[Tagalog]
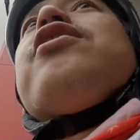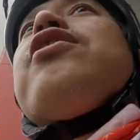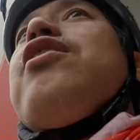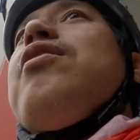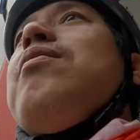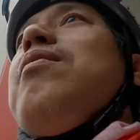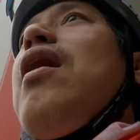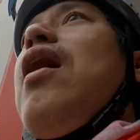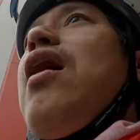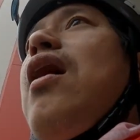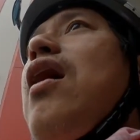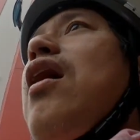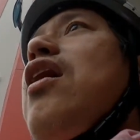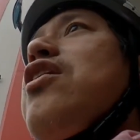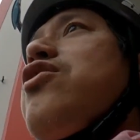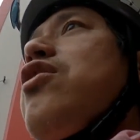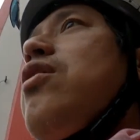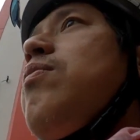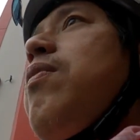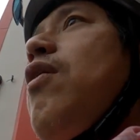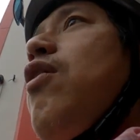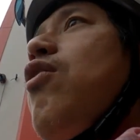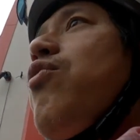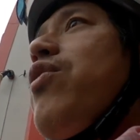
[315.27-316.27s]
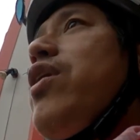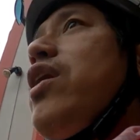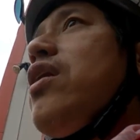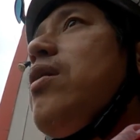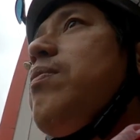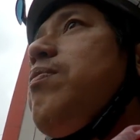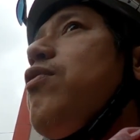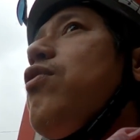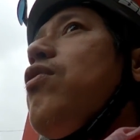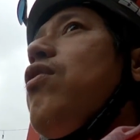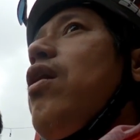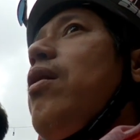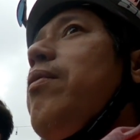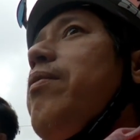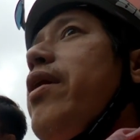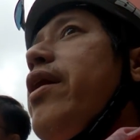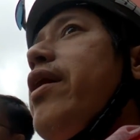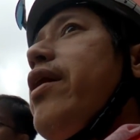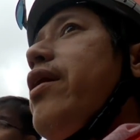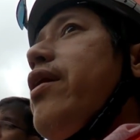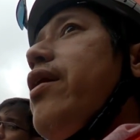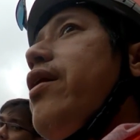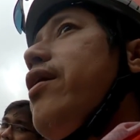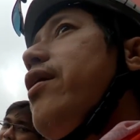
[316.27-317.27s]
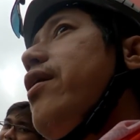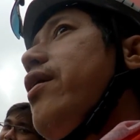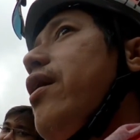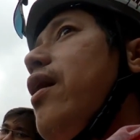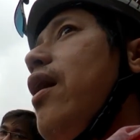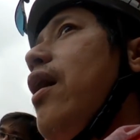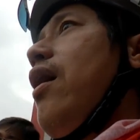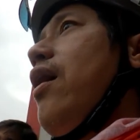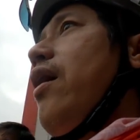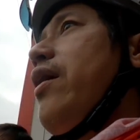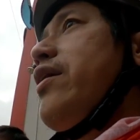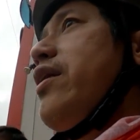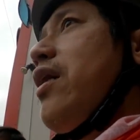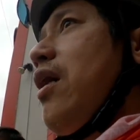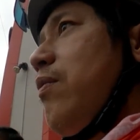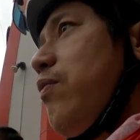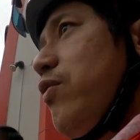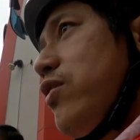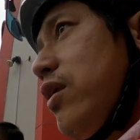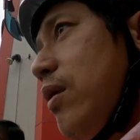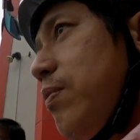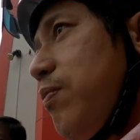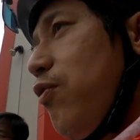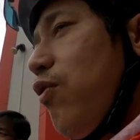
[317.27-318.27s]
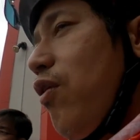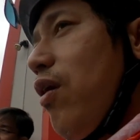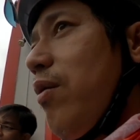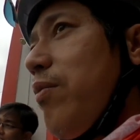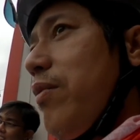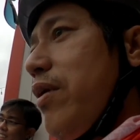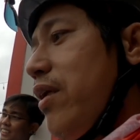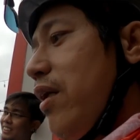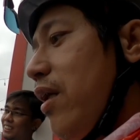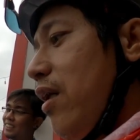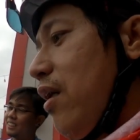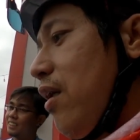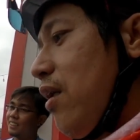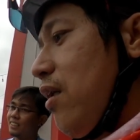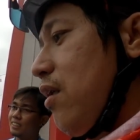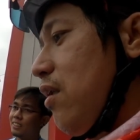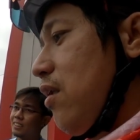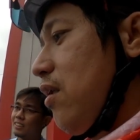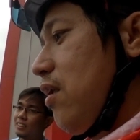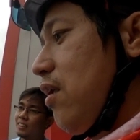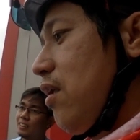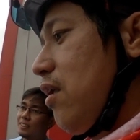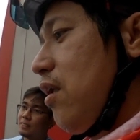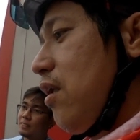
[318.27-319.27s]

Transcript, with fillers: So yung mga katol, pauwi na po kami. Uh, inabot na po kami ng